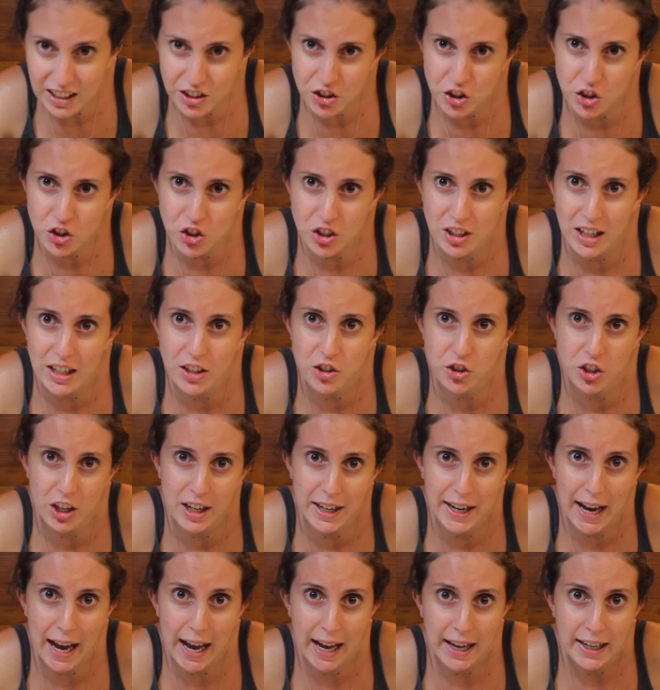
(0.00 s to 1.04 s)
que a gente tem que
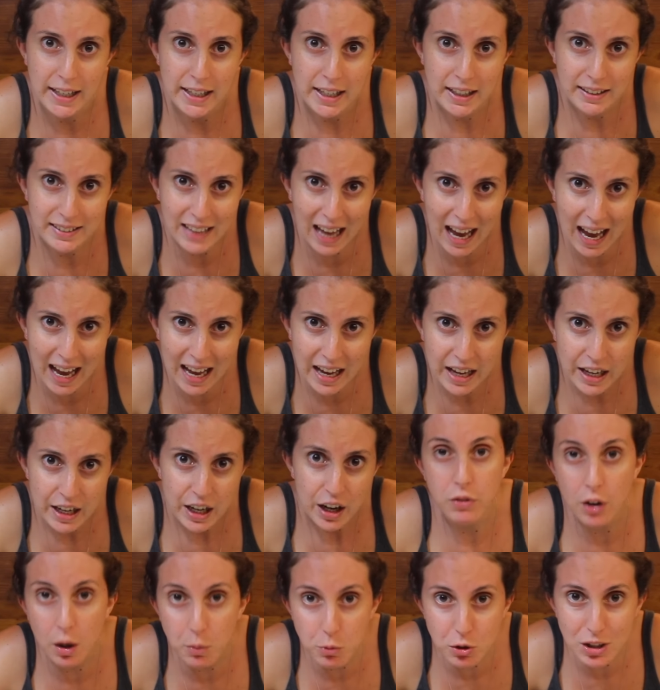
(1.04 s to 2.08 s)
chegar, tá?
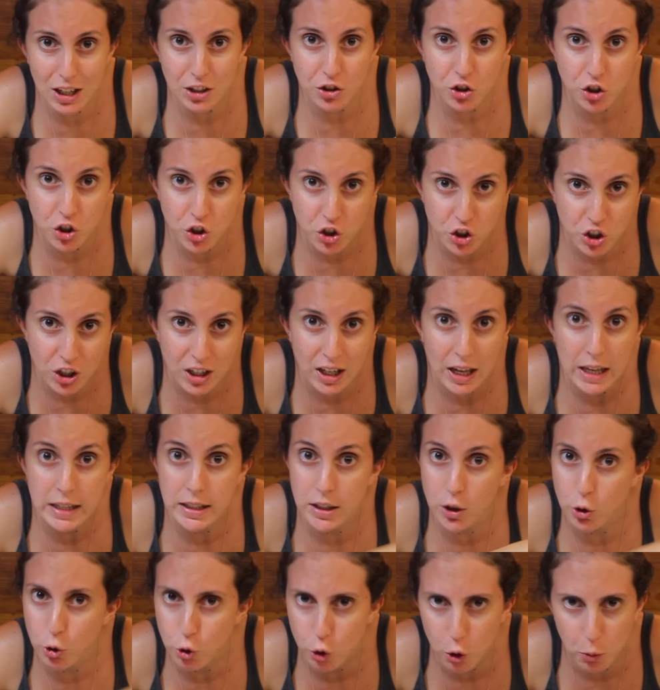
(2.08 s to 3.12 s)
Vamos atingir
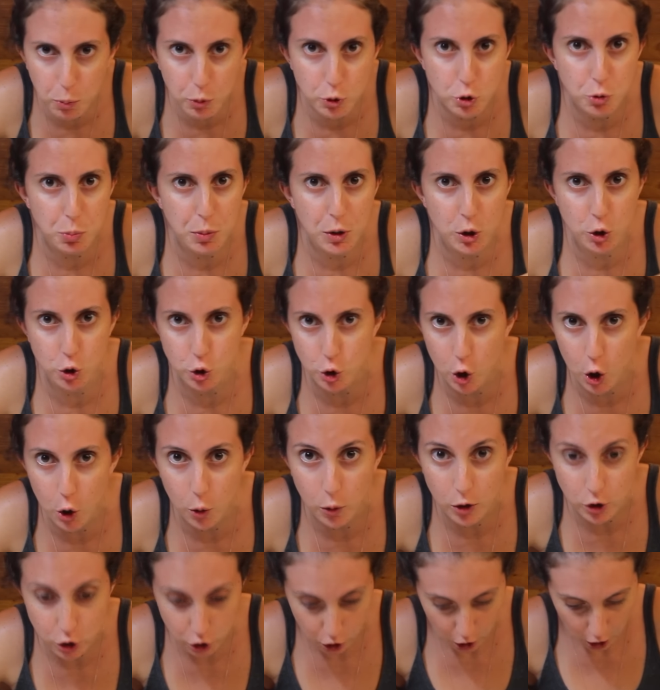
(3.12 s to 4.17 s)
esse grupo de
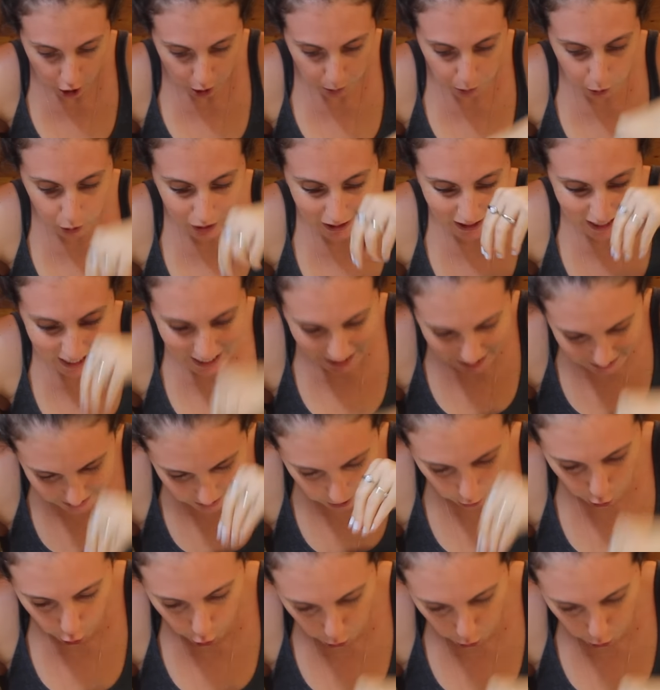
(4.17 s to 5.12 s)
pessoas. Porque nesse